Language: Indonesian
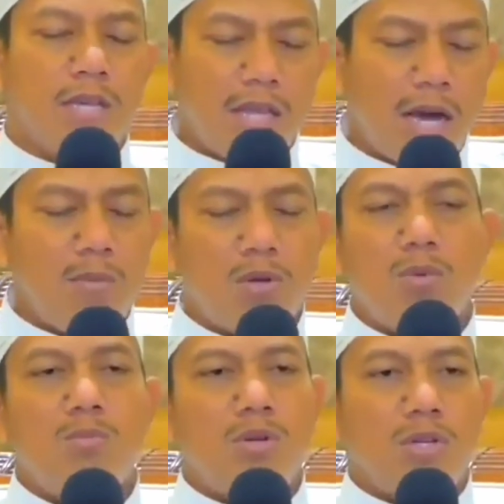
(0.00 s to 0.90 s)
Kita akan
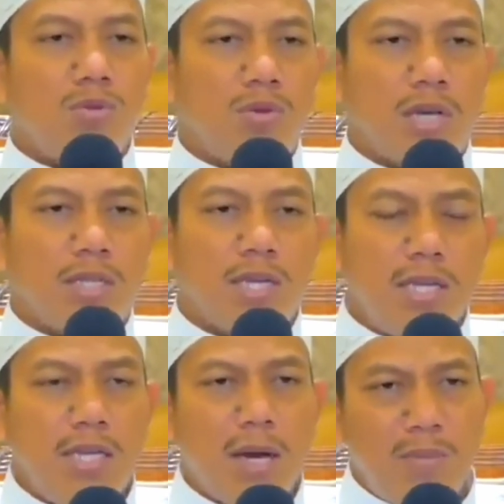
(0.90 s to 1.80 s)
berkumpul di surga.
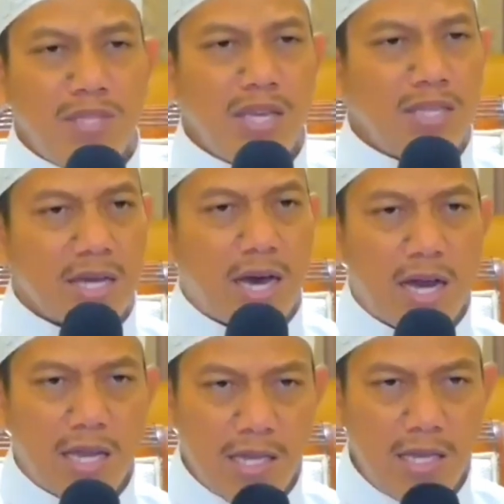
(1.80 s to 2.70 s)
Jadi yang penting
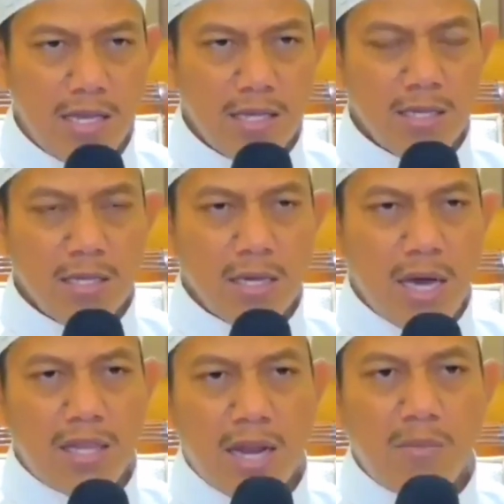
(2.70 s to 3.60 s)
sekarang ini
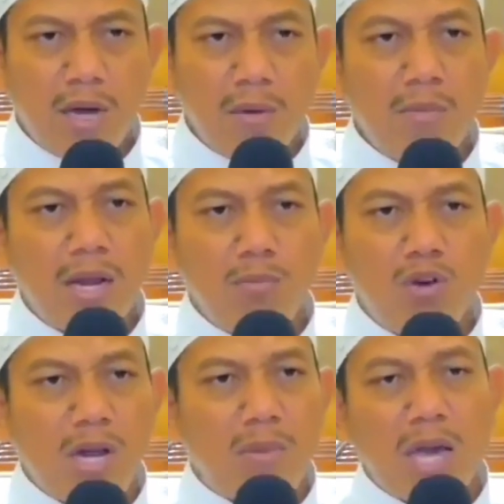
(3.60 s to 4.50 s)
adalah bagaimana
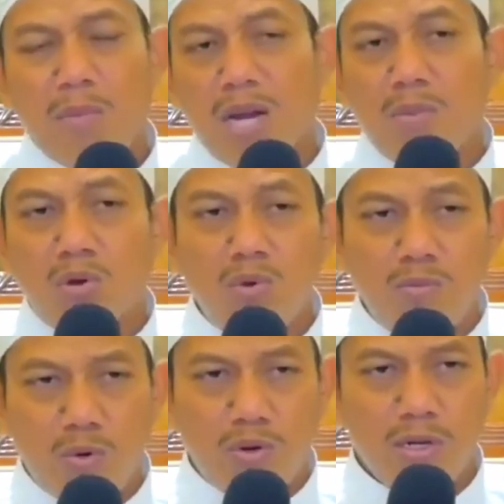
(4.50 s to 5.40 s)
bukan bagaimana
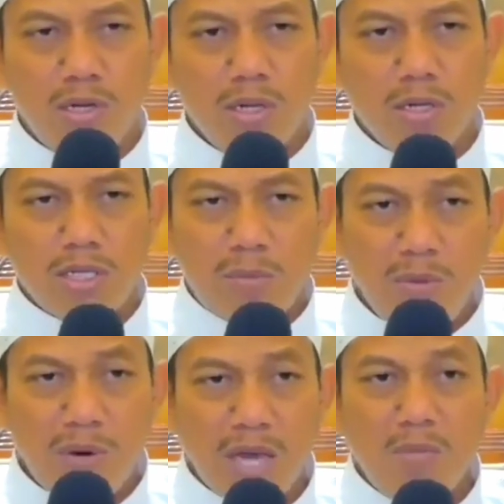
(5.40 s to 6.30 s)
berkumpul,
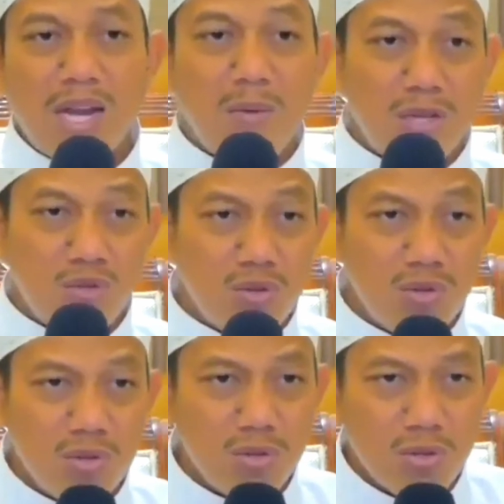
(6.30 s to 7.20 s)
tapi bagaimana
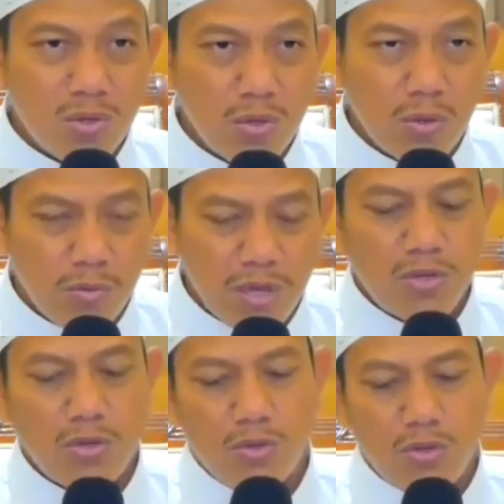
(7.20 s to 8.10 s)
masuk
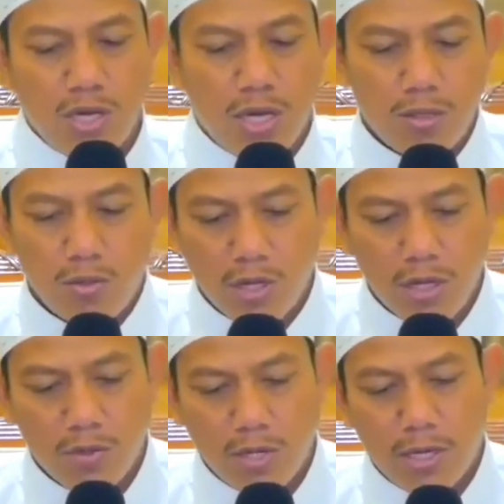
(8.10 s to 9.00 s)
masuk surga.
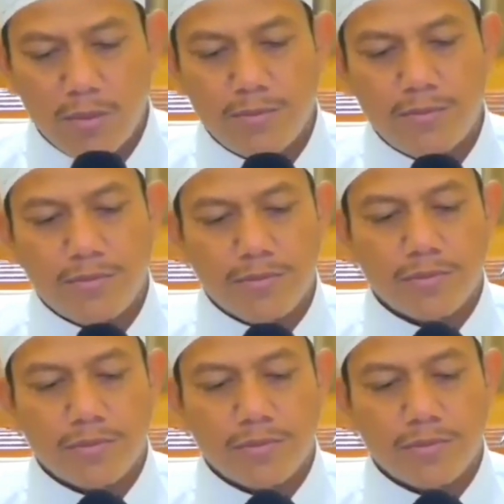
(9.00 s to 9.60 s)
Wallahu a'lam.